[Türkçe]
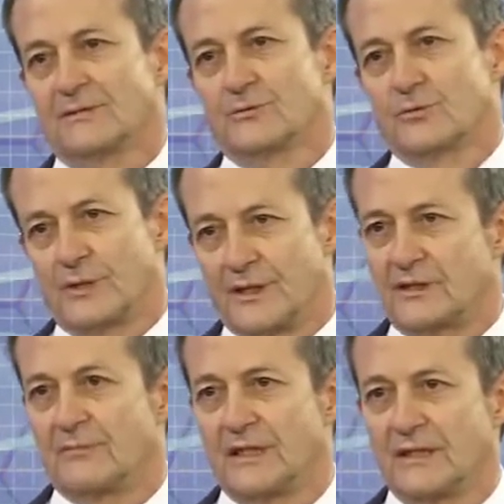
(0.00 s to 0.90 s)
yani
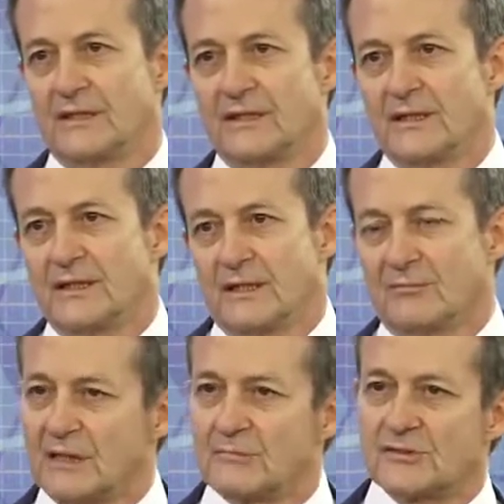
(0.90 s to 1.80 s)
hekimine
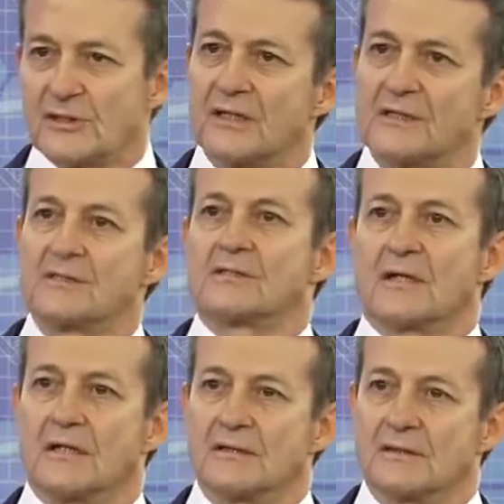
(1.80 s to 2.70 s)
benim için
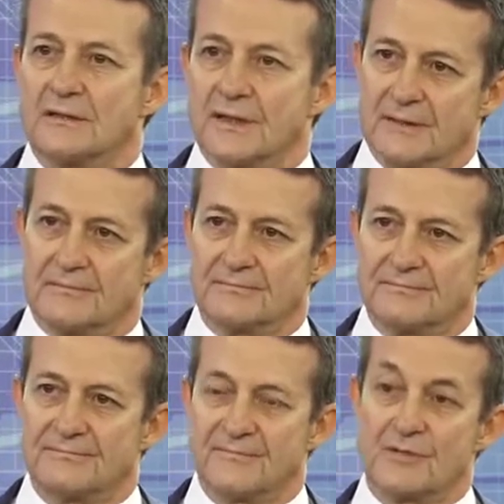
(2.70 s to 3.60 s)
hangisi sağlıklı diye
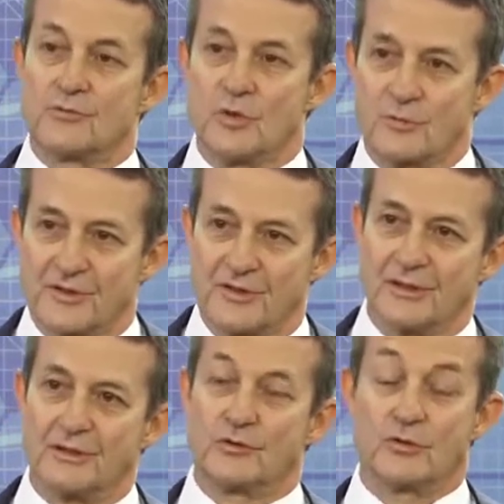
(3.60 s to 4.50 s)

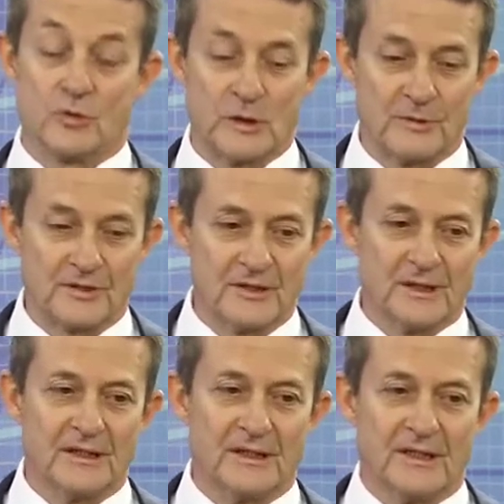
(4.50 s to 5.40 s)
sorması,
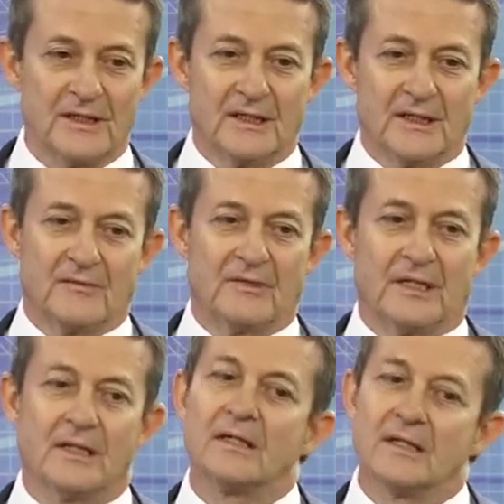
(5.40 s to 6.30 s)
sorgulaması
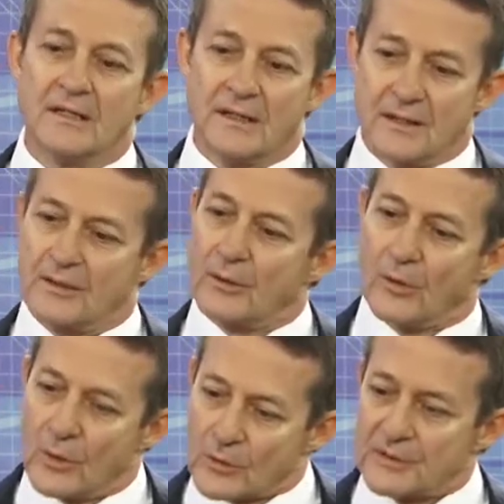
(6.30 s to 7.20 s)
ve e,
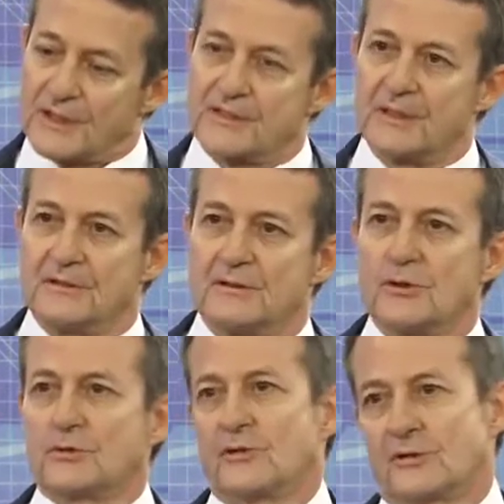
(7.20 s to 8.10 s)
onu da
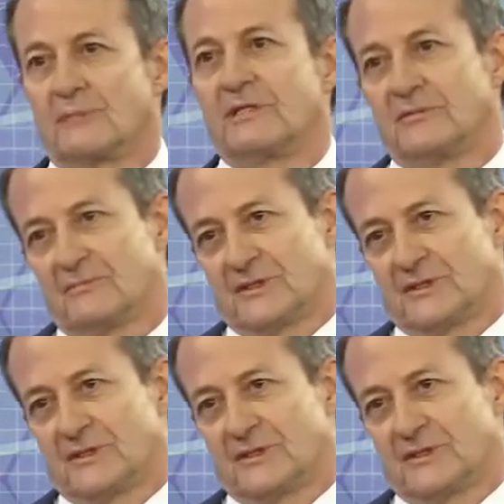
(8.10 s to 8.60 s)
istediğini doktoruna